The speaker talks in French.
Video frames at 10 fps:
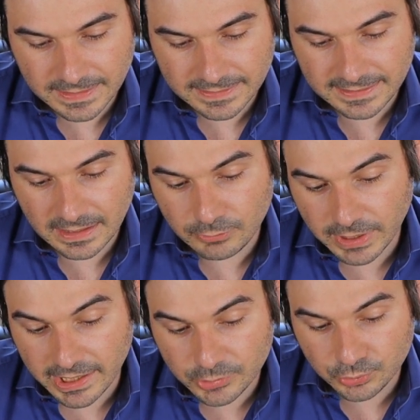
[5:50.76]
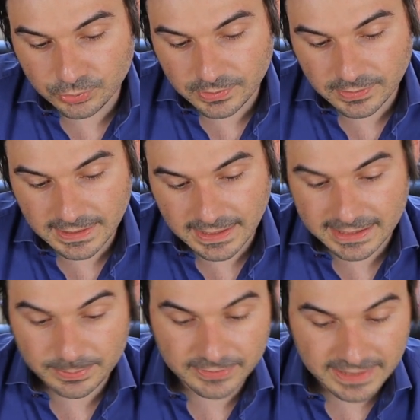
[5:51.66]
ça lui rajoute des
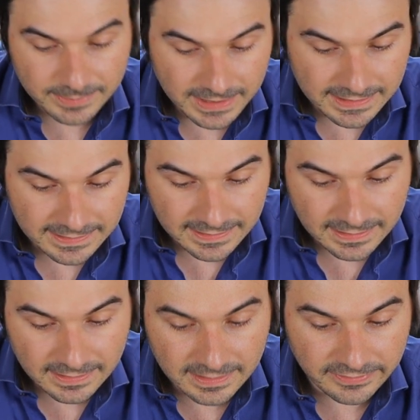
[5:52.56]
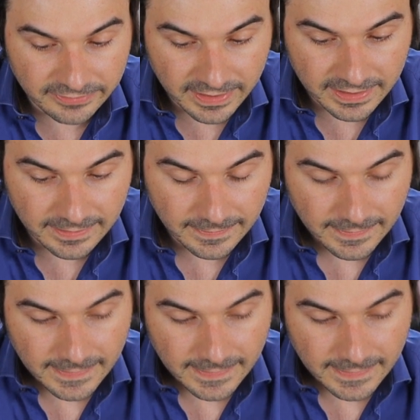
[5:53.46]
responsabilités, des frais.